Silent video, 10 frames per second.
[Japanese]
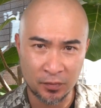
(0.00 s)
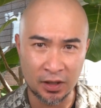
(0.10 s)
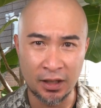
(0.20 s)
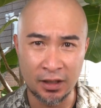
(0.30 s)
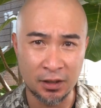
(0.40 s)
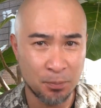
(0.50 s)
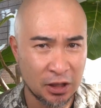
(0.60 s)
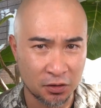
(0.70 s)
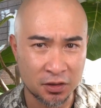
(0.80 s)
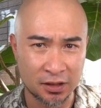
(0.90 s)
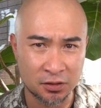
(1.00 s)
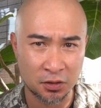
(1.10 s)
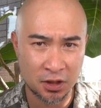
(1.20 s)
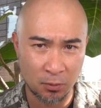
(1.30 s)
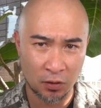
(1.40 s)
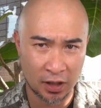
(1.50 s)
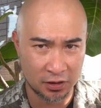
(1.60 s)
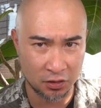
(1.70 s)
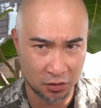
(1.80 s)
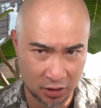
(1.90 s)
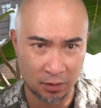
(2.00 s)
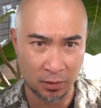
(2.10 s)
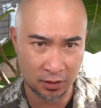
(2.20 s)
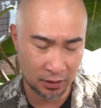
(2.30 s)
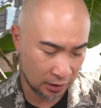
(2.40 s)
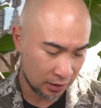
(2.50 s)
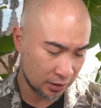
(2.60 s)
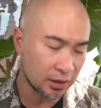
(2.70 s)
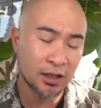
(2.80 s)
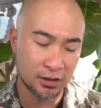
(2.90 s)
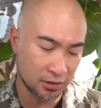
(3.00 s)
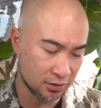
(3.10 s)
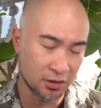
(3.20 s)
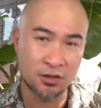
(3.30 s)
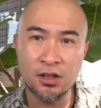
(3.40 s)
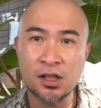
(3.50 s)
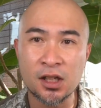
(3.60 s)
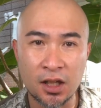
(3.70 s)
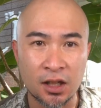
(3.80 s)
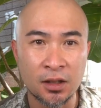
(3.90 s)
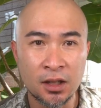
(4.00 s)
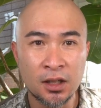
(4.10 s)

でリピート施策としても活用していますでさらにですね追加で